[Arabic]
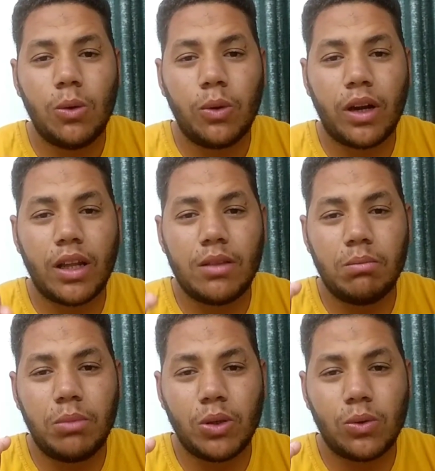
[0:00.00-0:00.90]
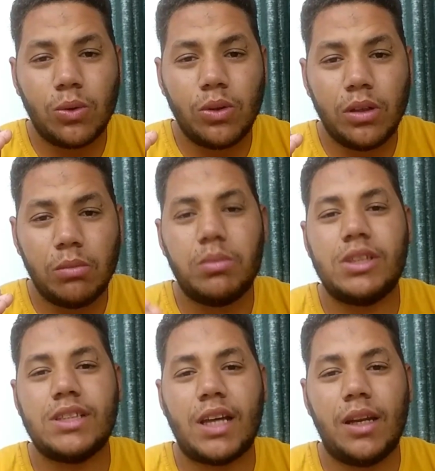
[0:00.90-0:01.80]
والردم بيكون
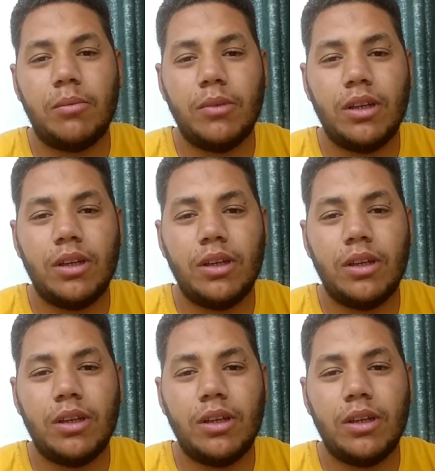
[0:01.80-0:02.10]
بالسالب